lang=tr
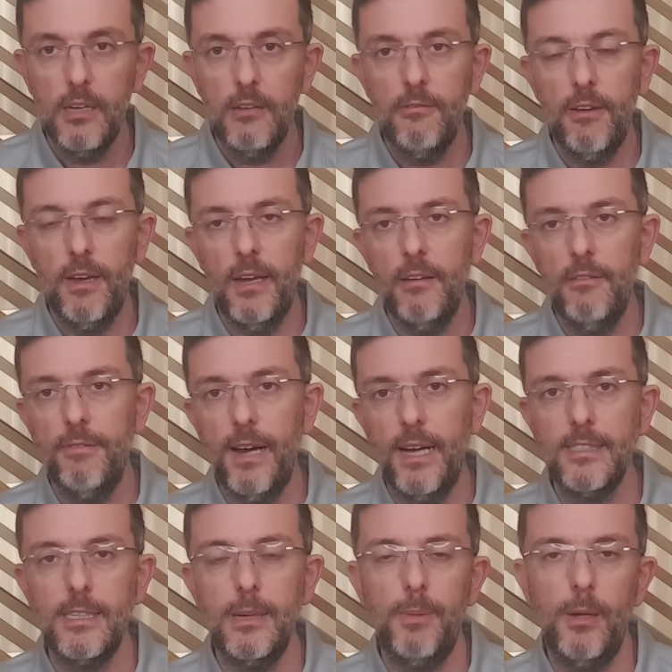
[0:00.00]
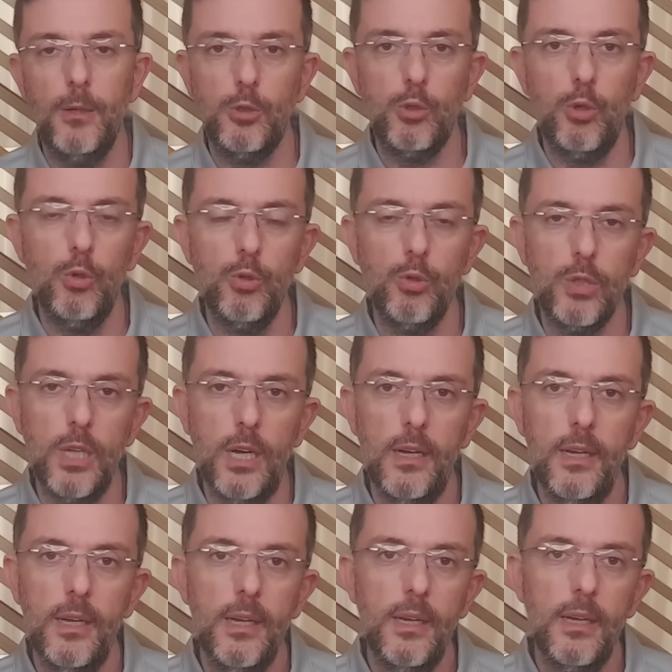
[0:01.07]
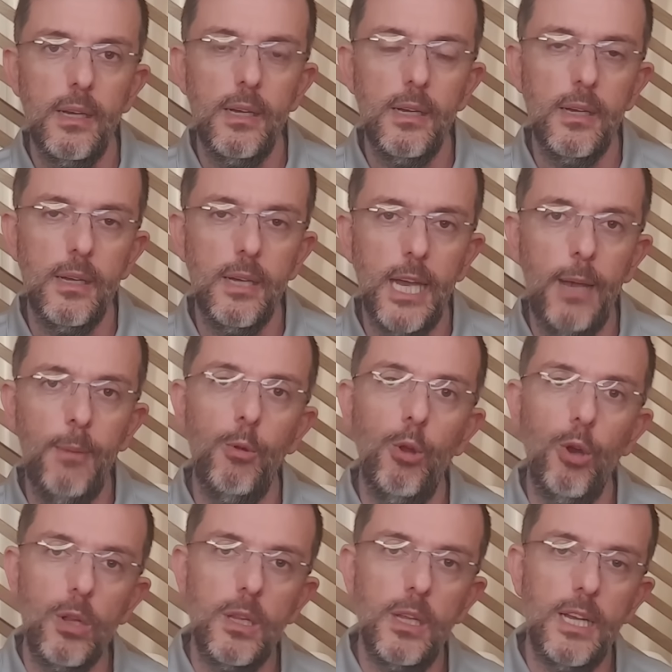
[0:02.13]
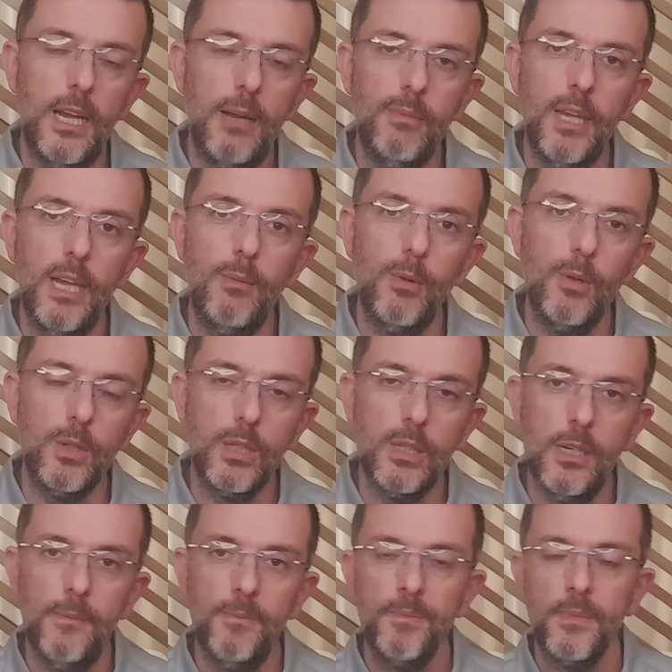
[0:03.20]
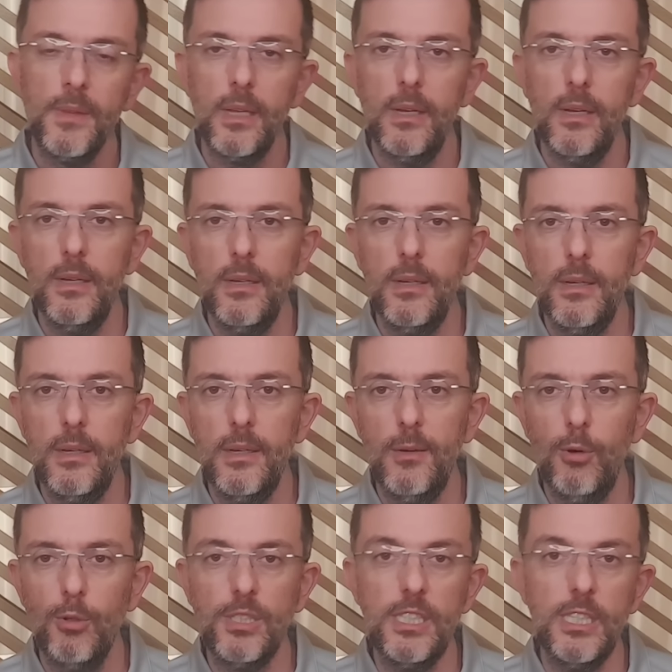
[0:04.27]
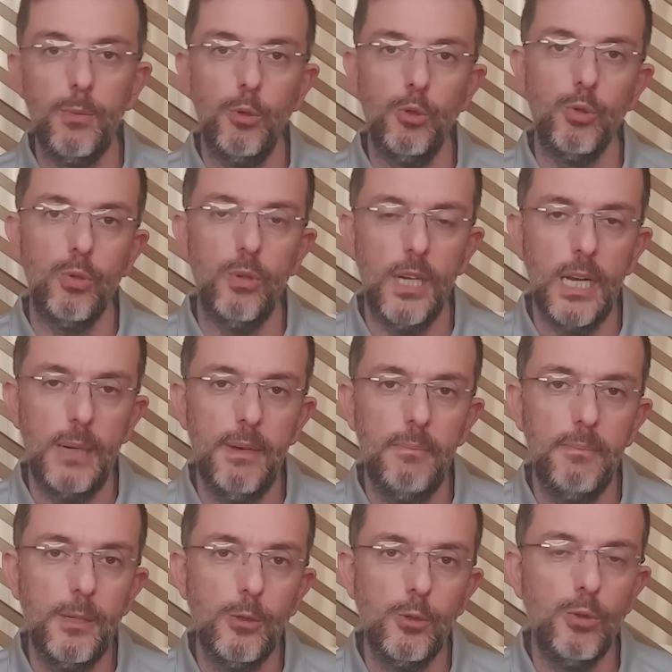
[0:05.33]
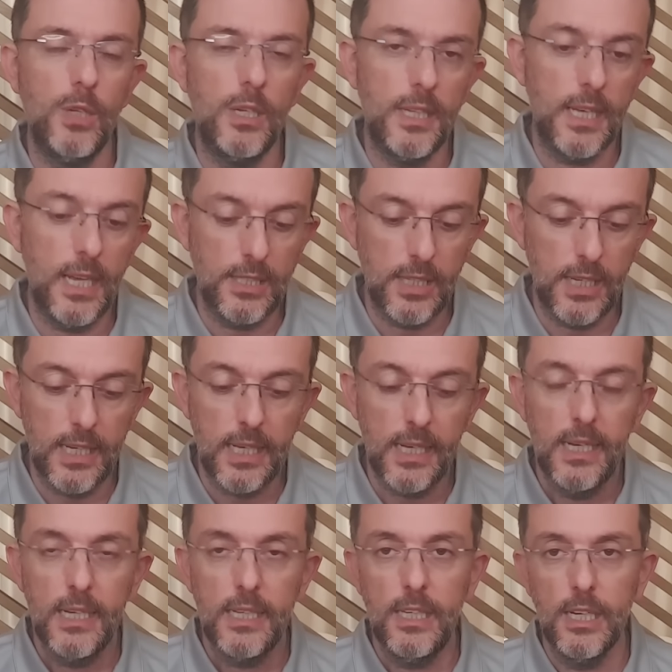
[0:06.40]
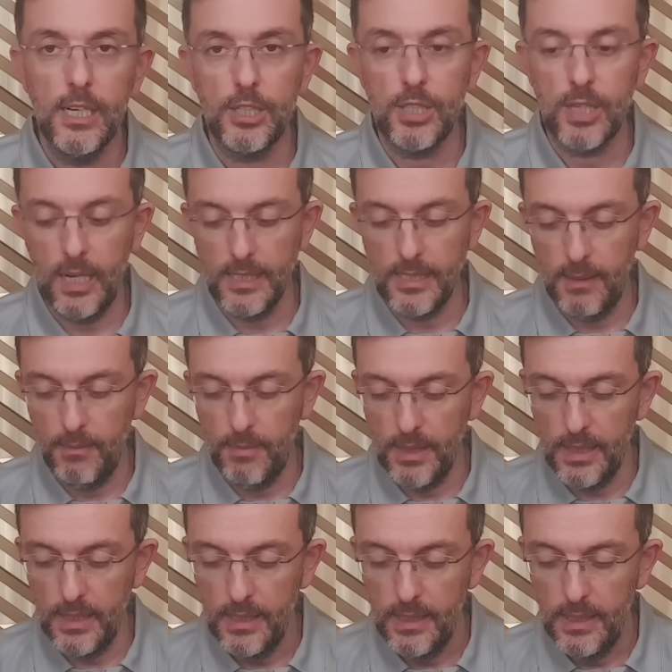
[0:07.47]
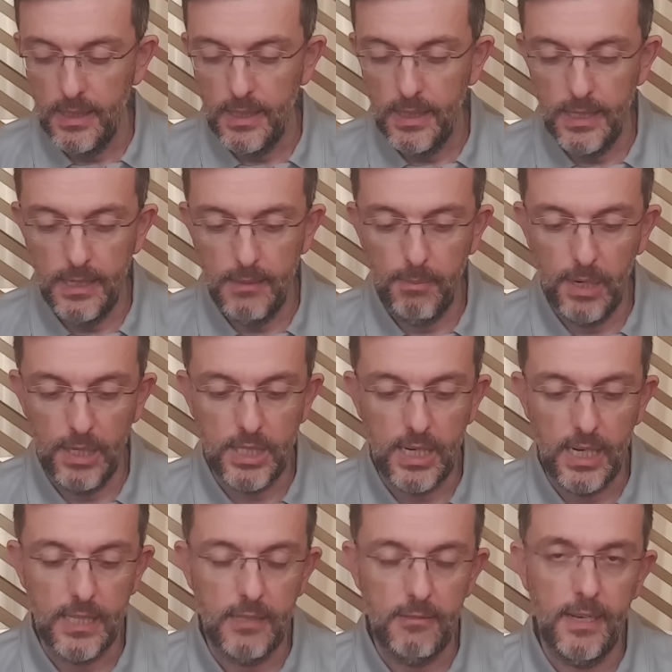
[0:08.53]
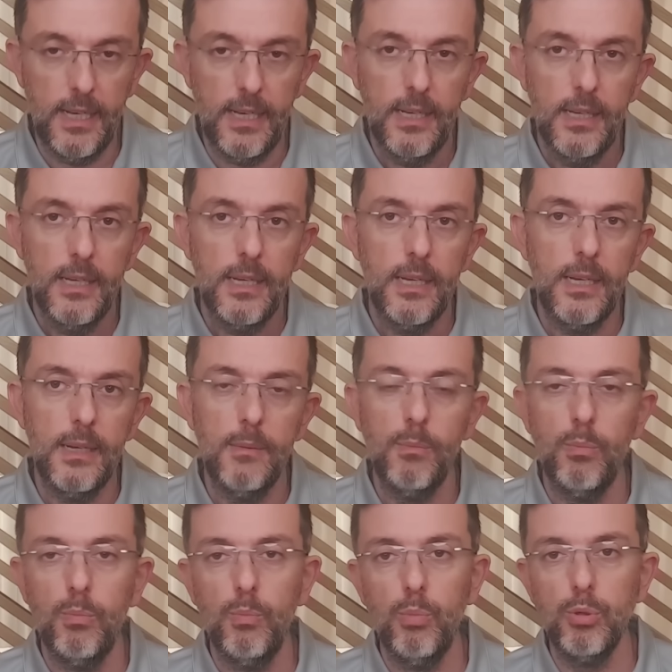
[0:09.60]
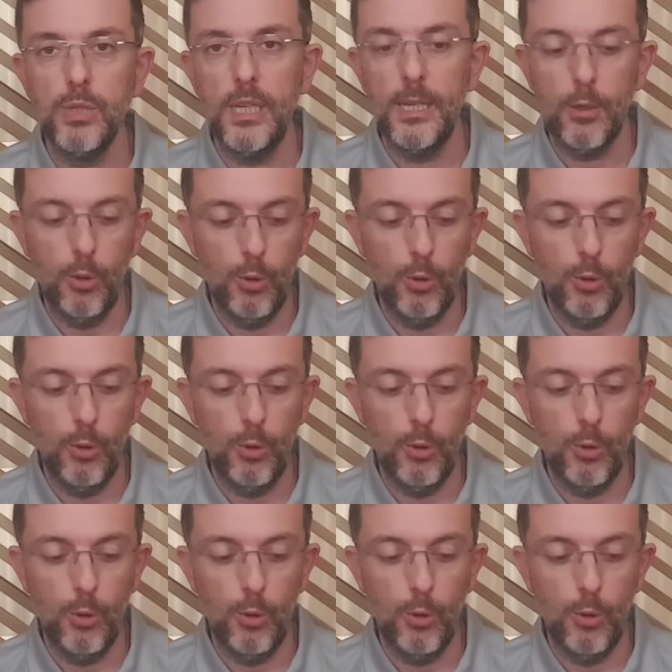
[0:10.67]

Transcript: Ve Verstappen sonuçta e, hem Lökler'i hem de Hamilton'ı e, o sinir bozukluğuna rağmen pist üzerinde geçerek yarışı kazanmayı e, başardı ve e, bu seneki